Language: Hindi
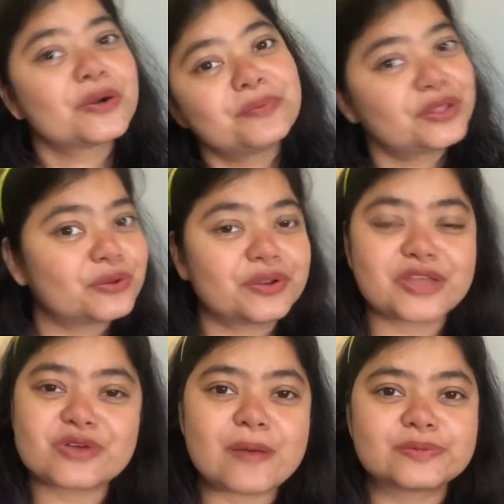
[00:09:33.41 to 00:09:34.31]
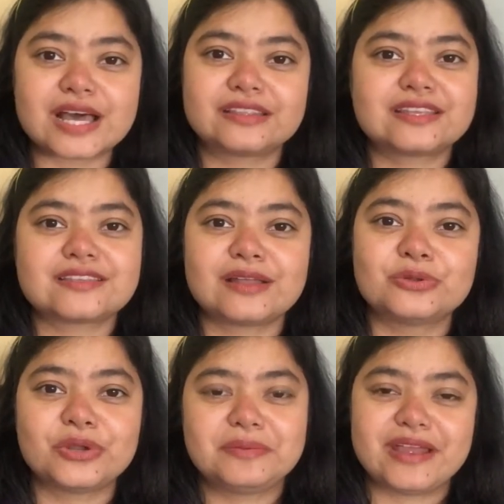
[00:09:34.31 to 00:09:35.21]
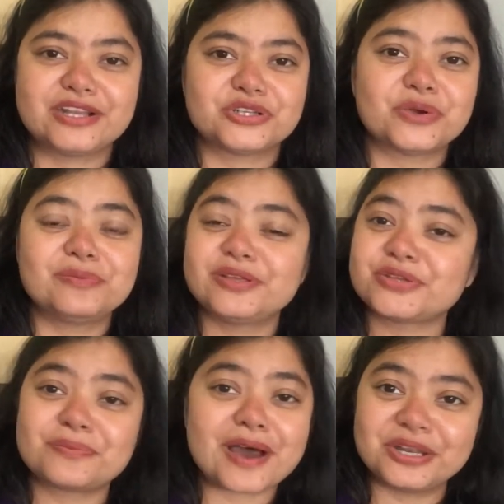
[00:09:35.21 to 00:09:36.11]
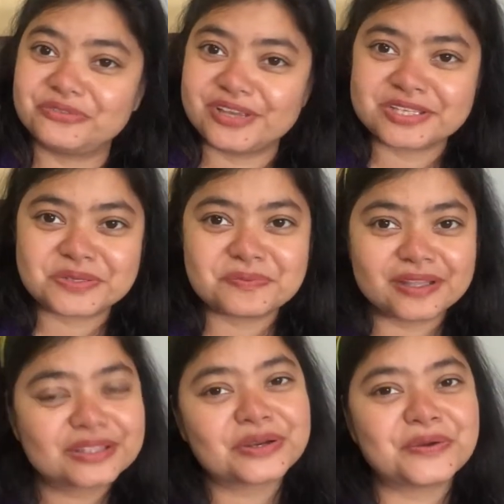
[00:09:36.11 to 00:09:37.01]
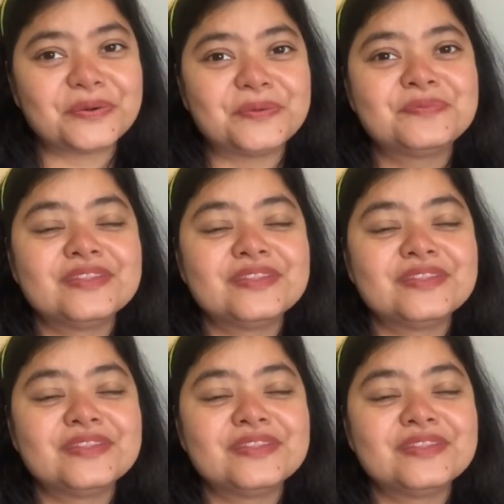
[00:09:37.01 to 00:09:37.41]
कपड़े धोने हैं तो आप साथ के साथ धोने बैठ जाओ प्लीज़ और पानी वेस्ट मत करो